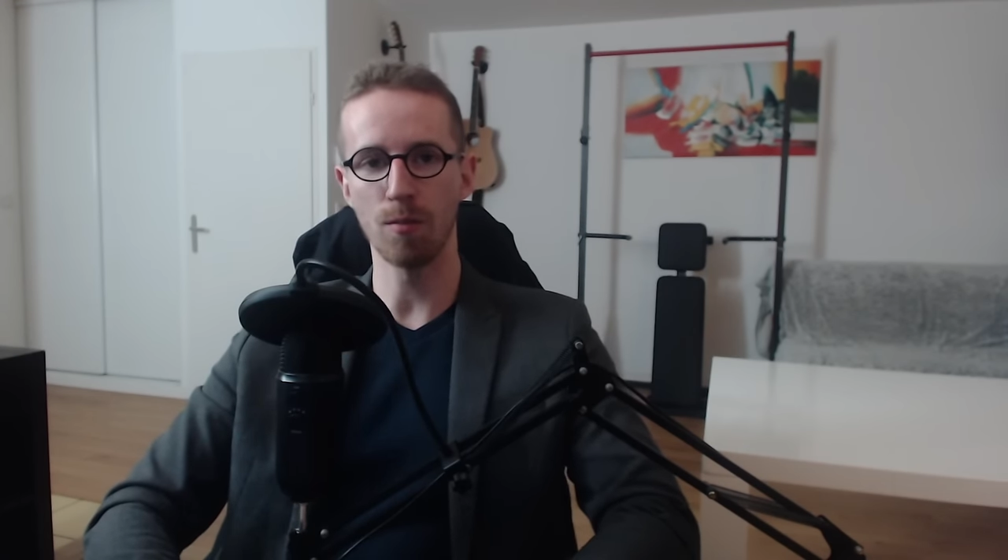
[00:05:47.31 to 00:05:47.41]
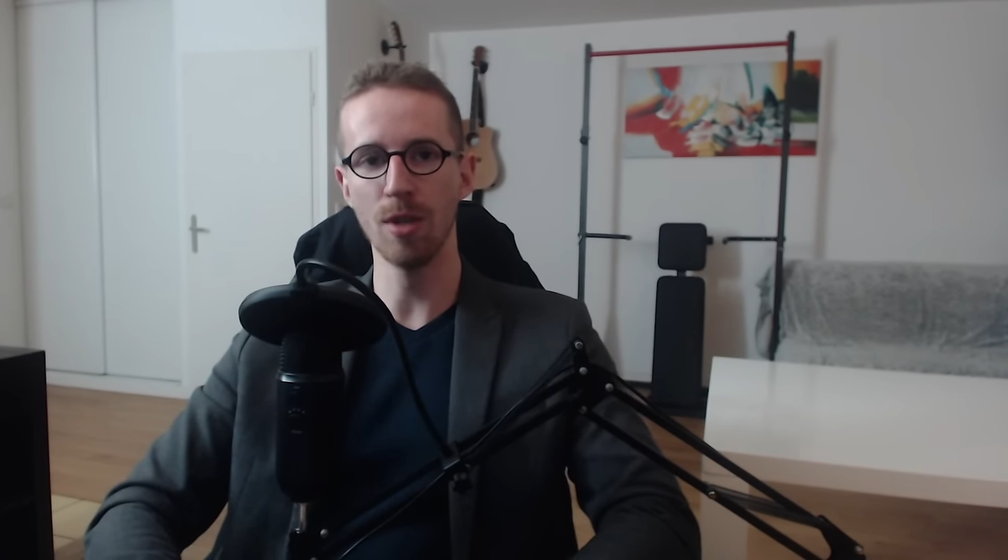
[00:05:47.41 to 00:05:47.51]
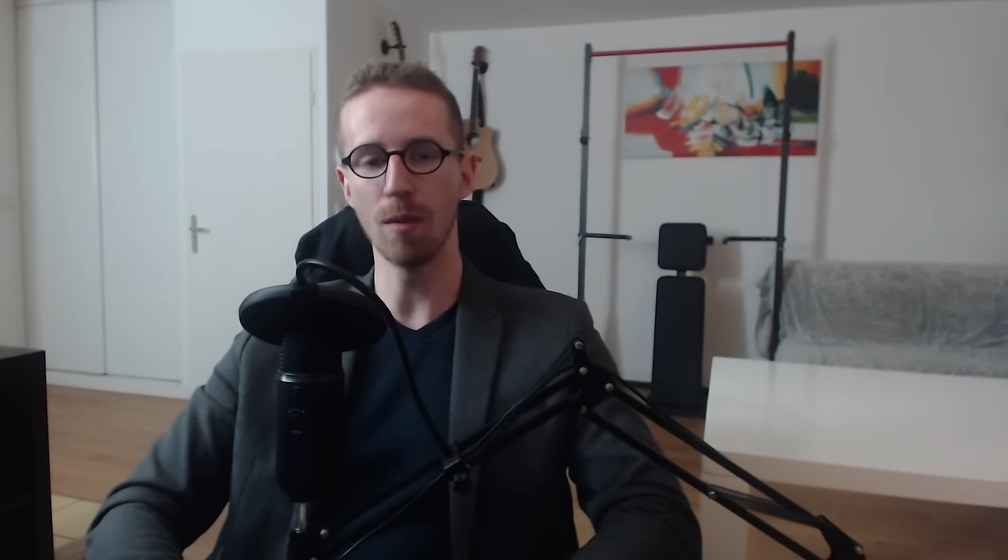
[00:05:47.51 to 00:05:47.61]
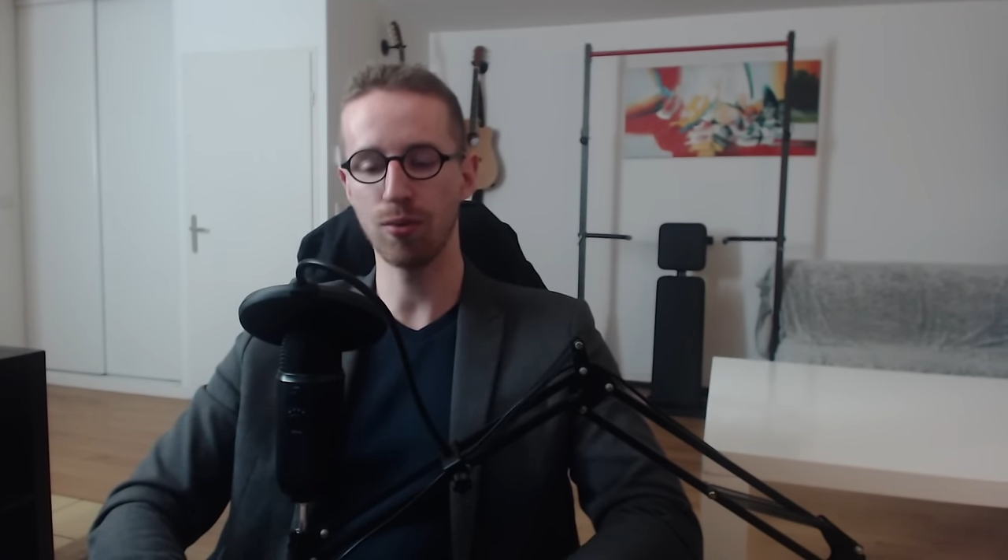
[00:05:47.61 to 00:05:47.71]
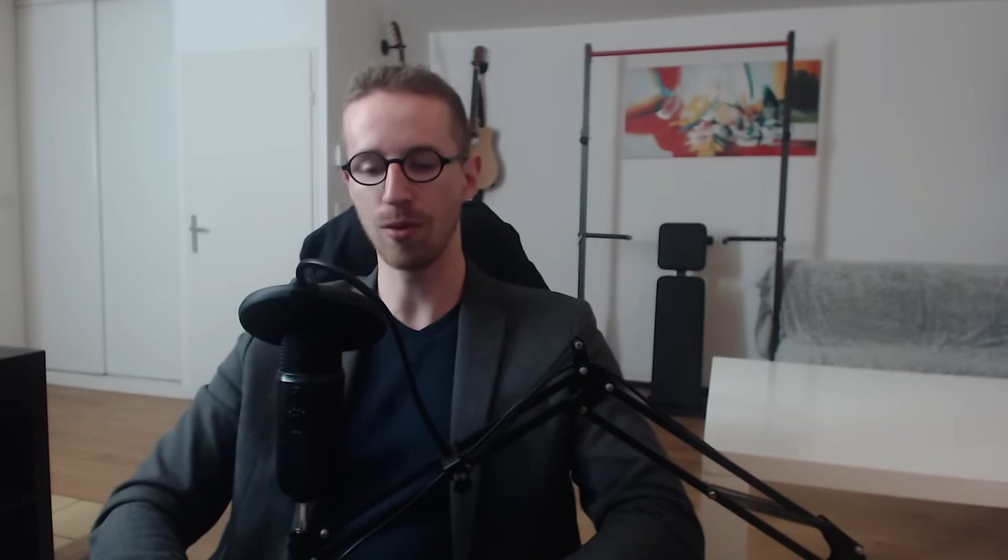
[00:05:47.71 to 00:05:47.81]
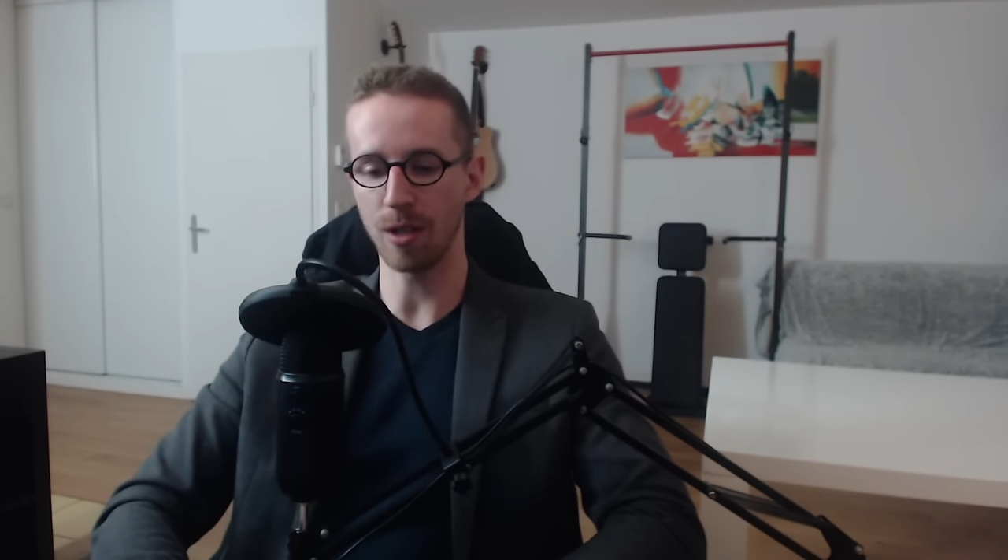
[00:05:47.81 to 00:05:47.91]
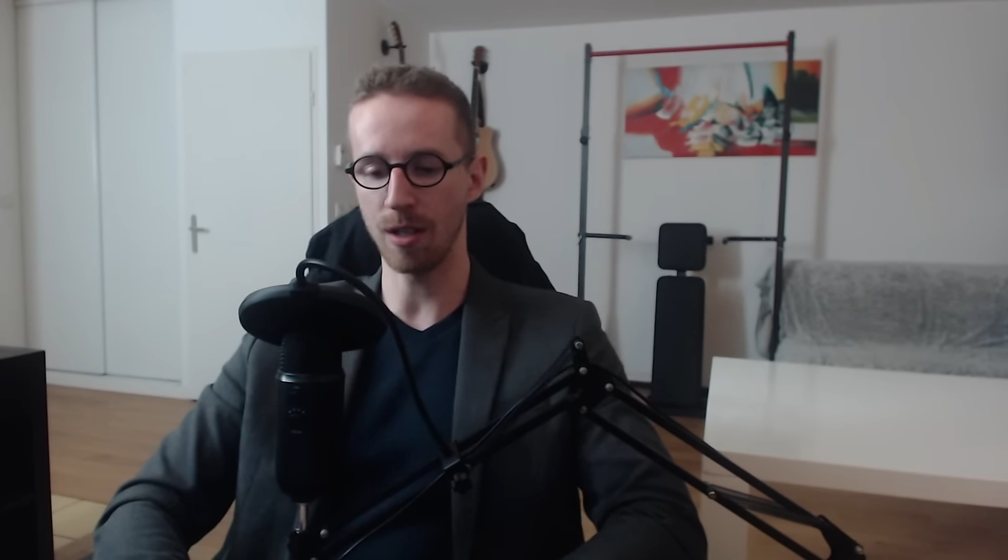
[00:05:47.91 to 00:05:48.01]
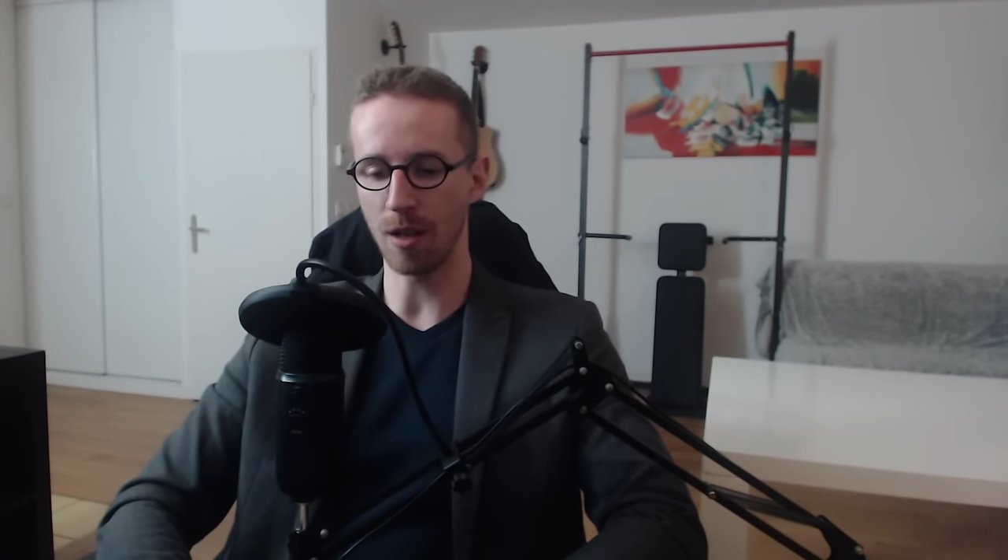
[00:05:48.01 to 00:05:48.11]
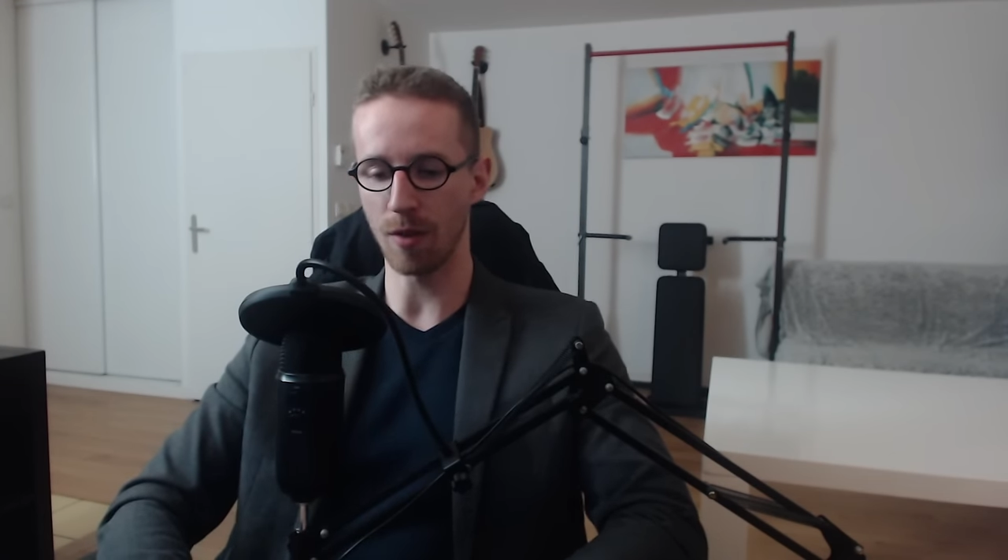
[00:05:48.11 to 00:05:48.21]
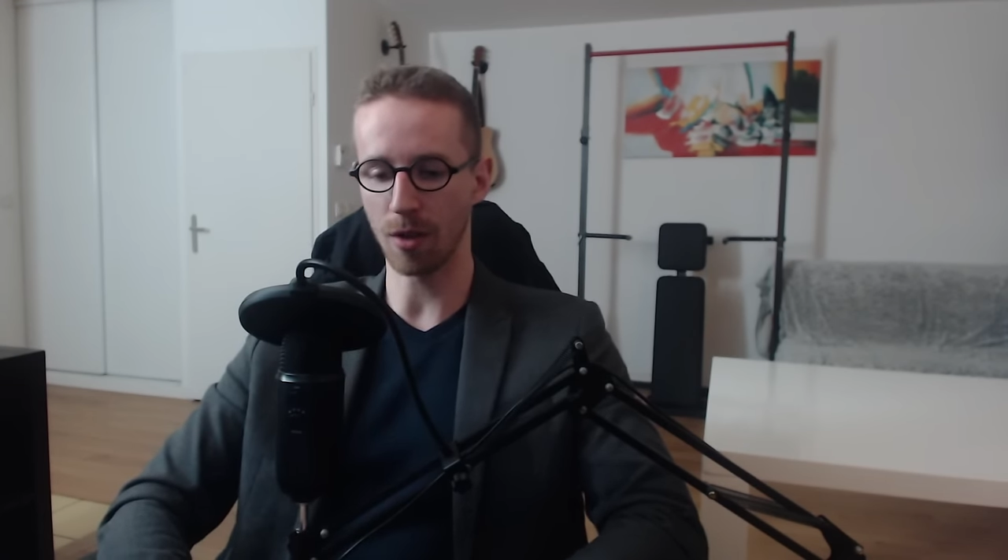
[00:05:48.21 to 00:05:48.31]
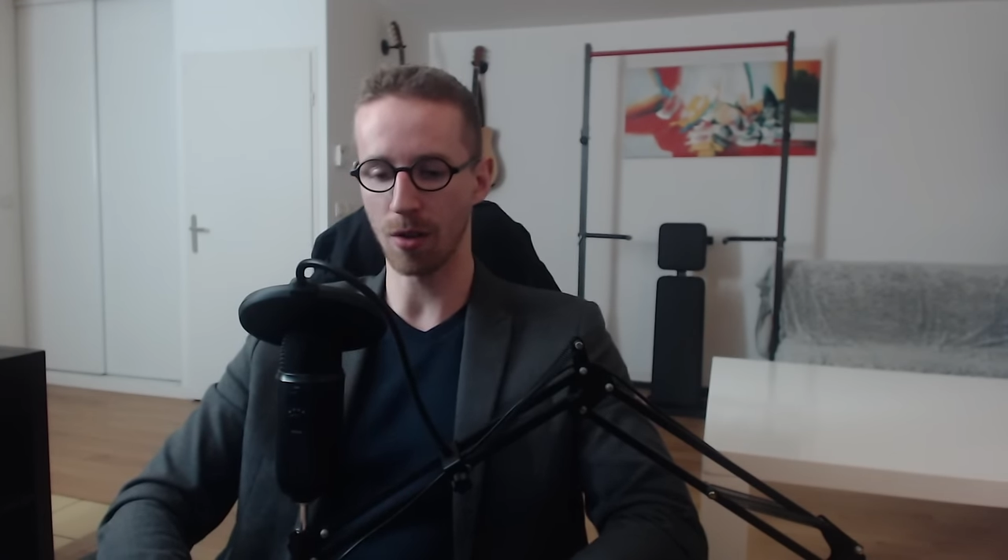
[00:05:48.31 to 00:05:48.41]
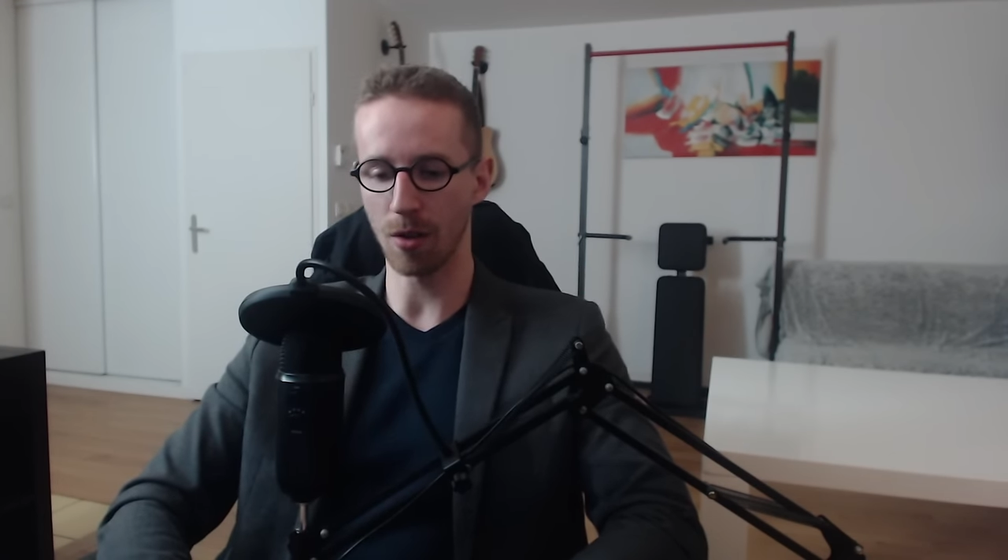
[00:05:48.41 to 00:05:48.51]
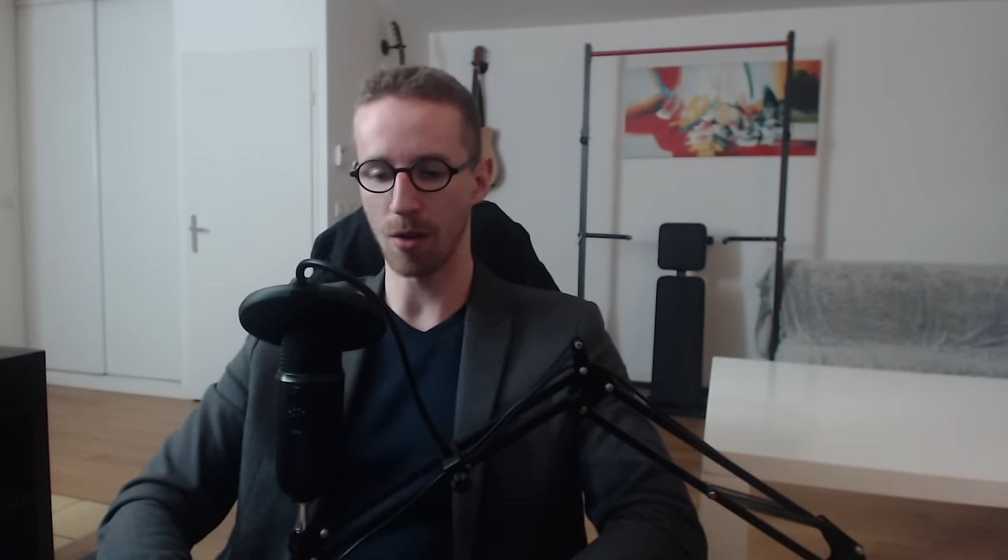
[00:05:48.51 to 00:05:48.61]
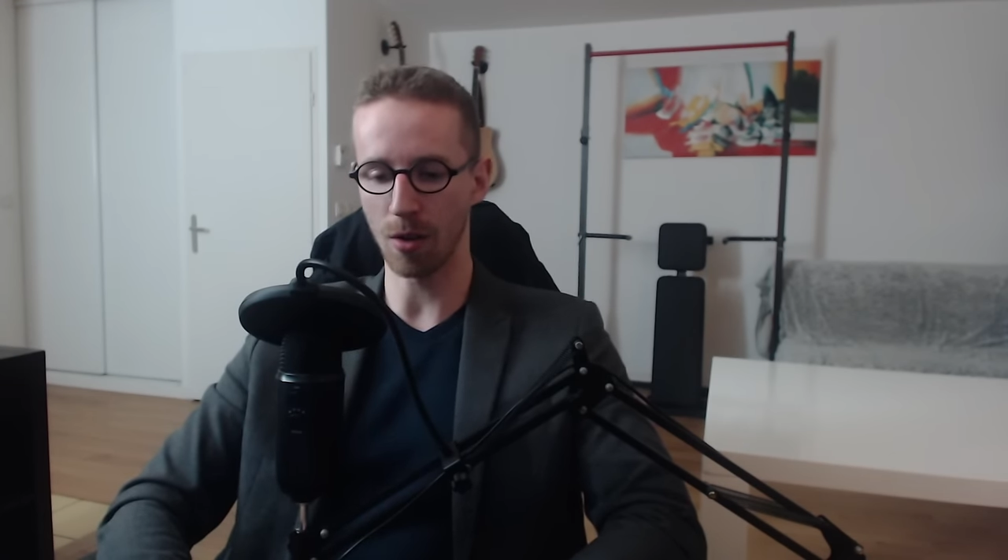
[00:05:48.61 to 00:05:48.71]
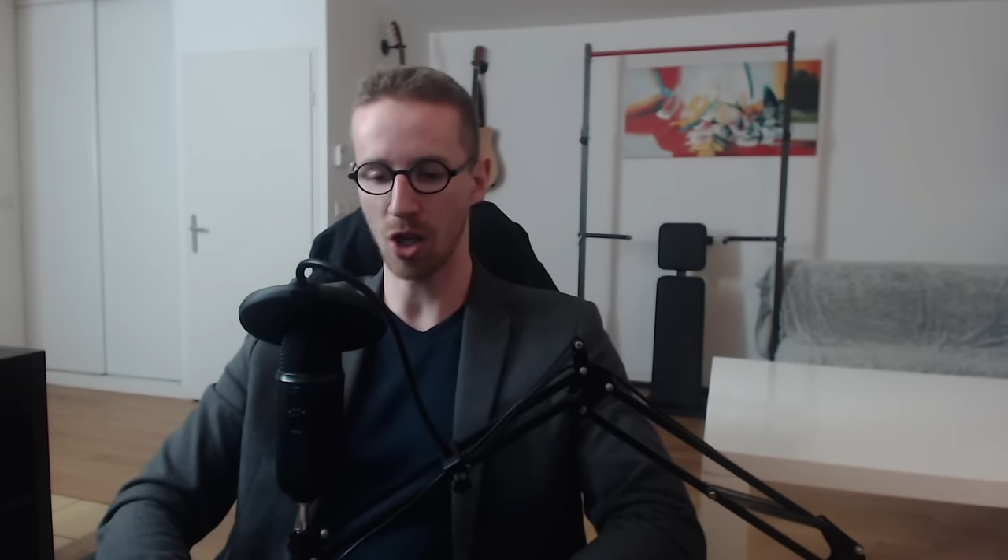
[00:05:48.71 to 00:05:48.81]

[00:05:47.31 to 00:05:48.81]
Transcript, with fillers: bien poussé avec un